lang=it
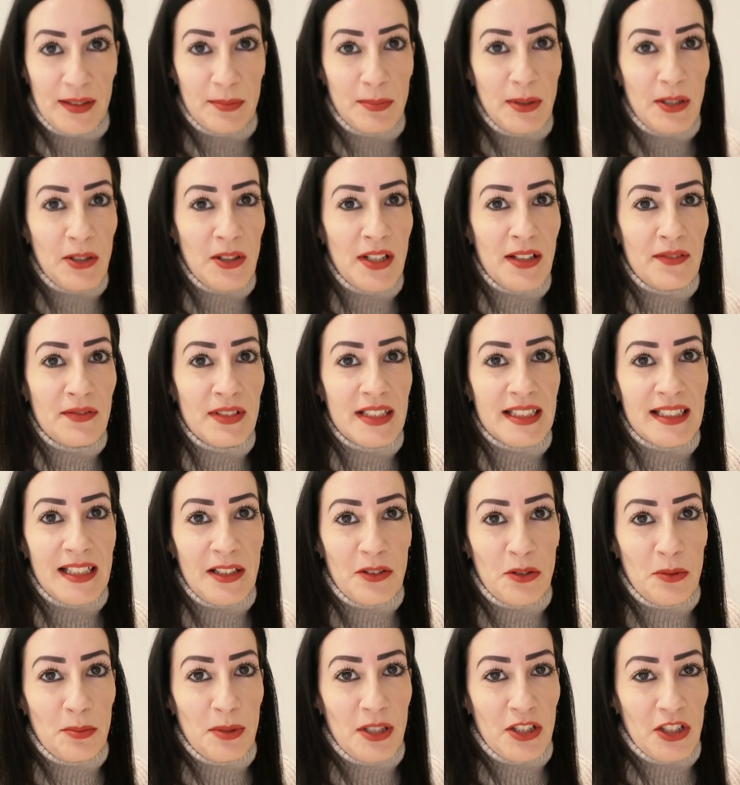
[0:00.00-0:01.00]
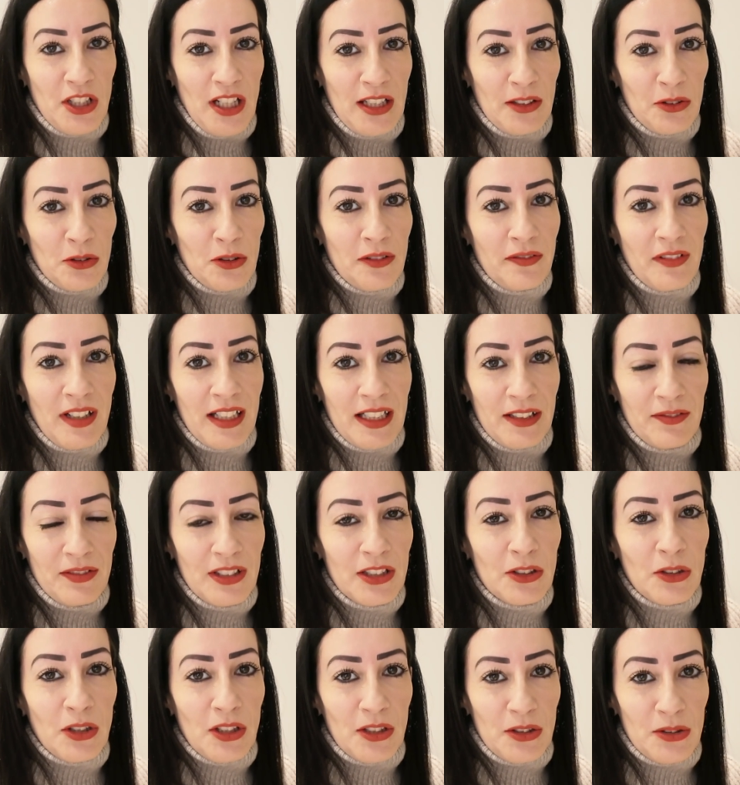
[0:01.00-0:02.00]
spero che vi stanno piacendo i vari
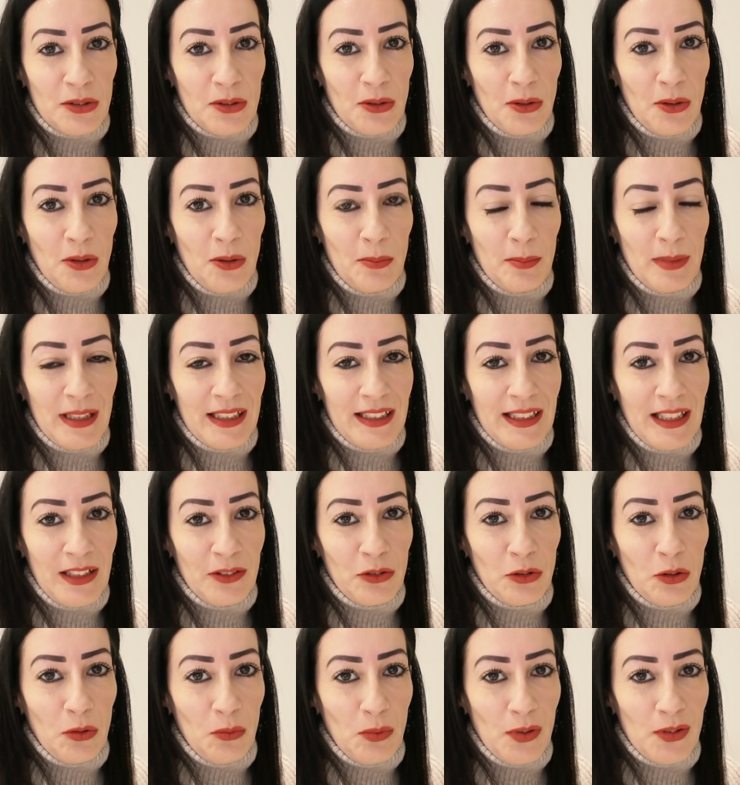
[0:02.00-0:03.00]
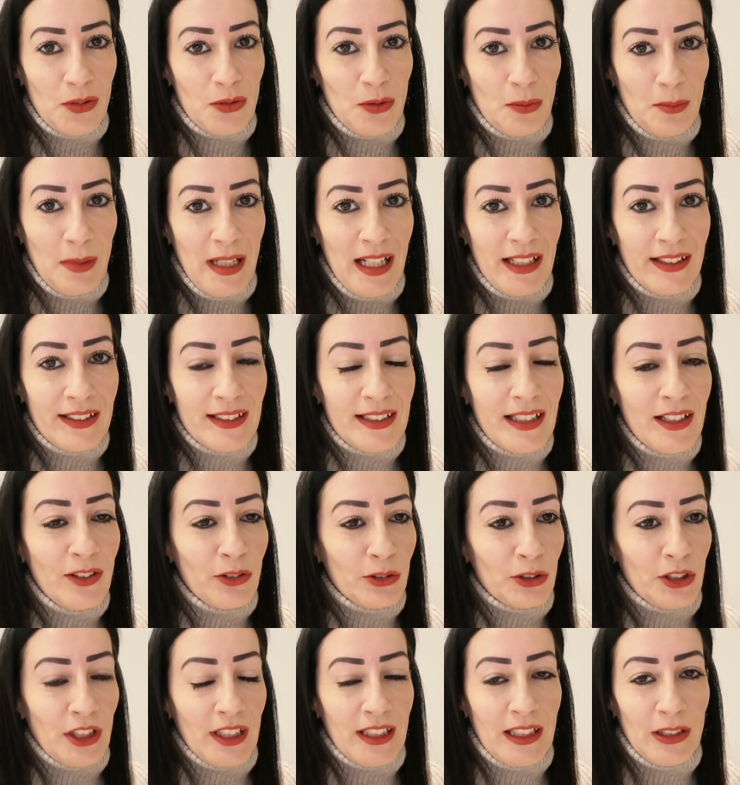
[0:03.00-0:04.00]
video che sto mettendo in questo mese,
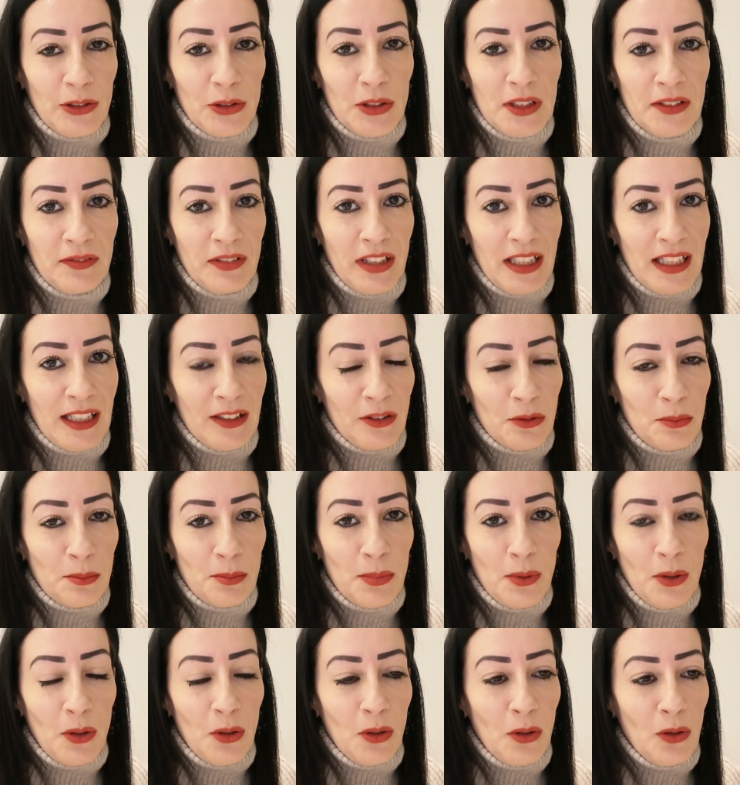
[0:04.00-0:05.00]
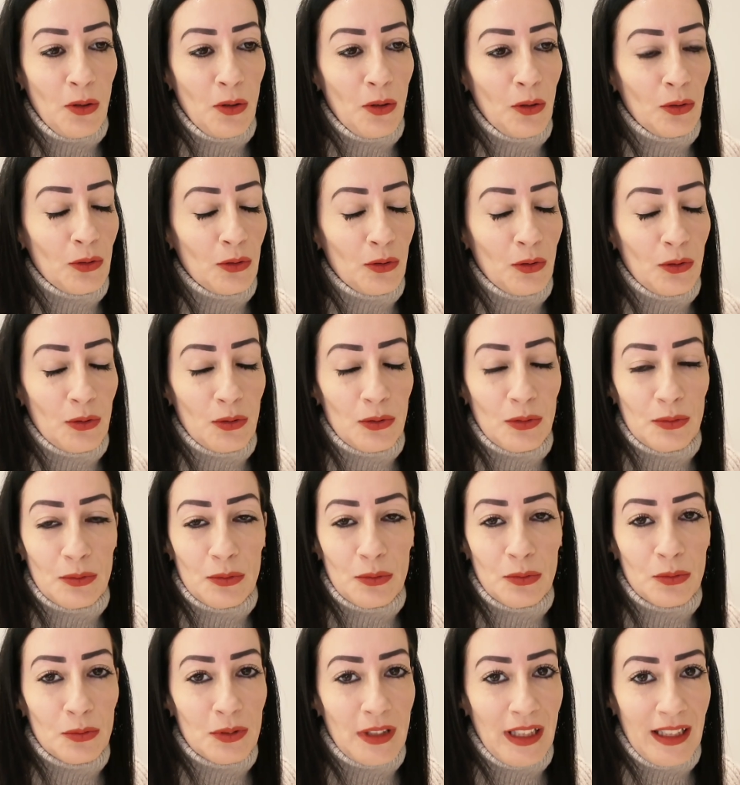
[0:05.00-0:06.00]
ho cercato di variare un po'
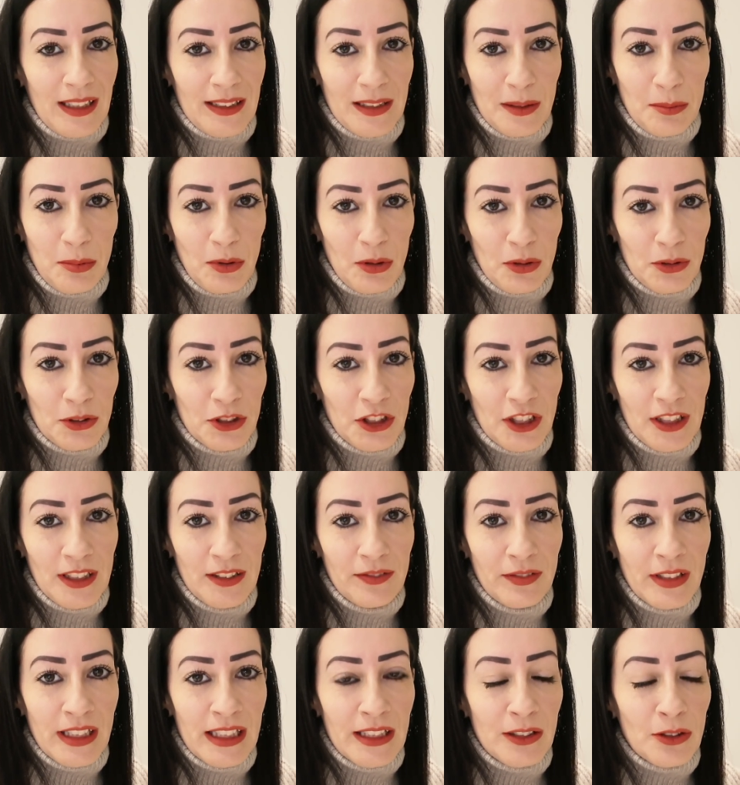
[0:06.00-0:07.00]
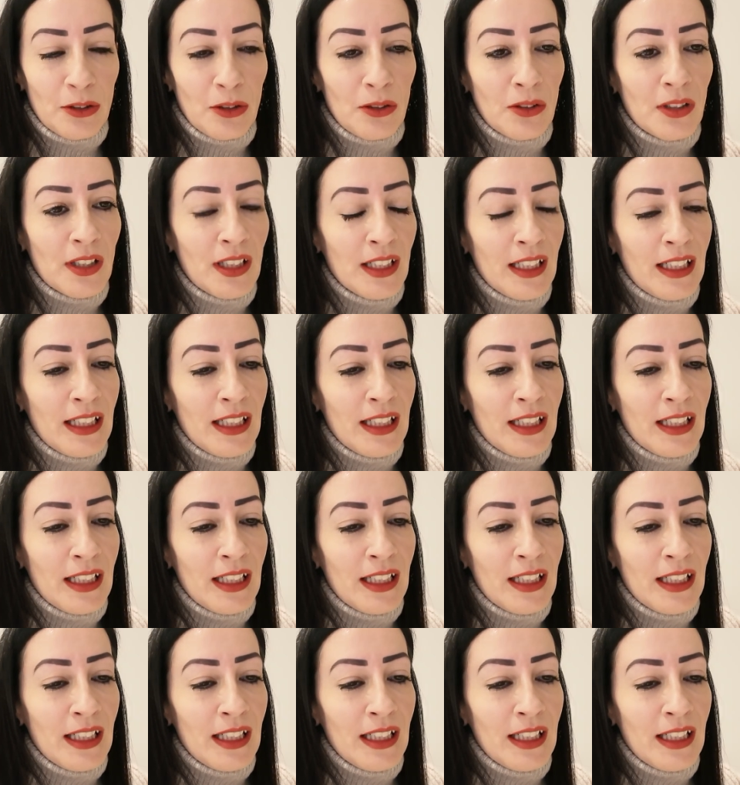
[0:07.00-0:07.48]
tutta la tipologia di video,